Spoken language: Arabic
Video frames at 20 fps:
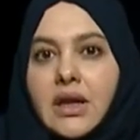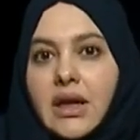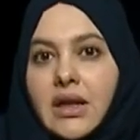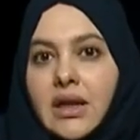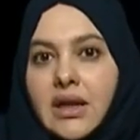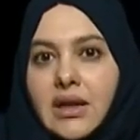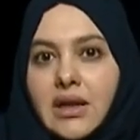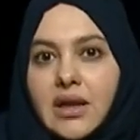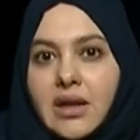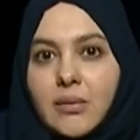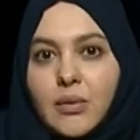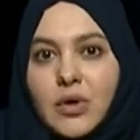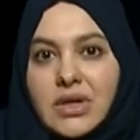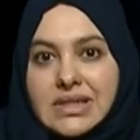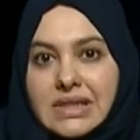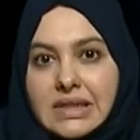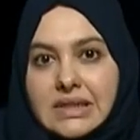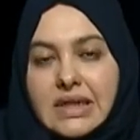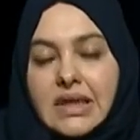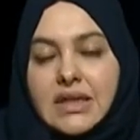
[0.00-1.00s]

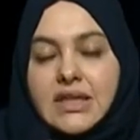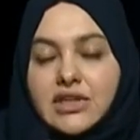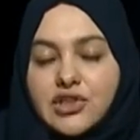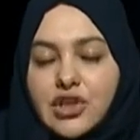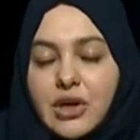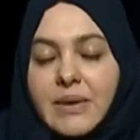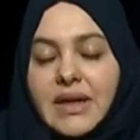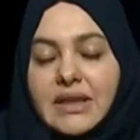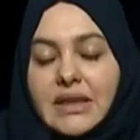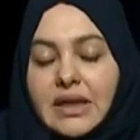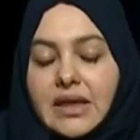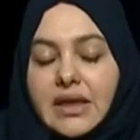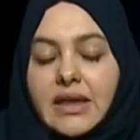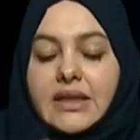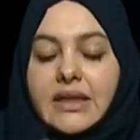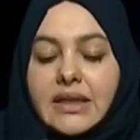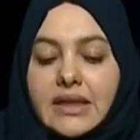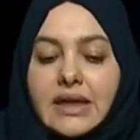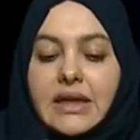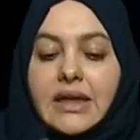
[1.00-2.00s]
المؤسسات الجامعات
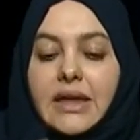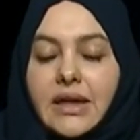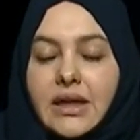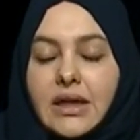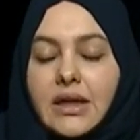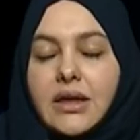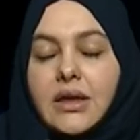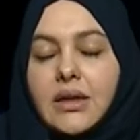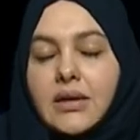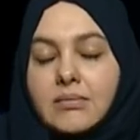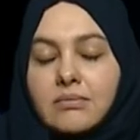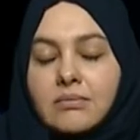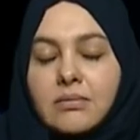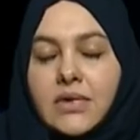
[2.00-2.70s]
الكنديه اللي انا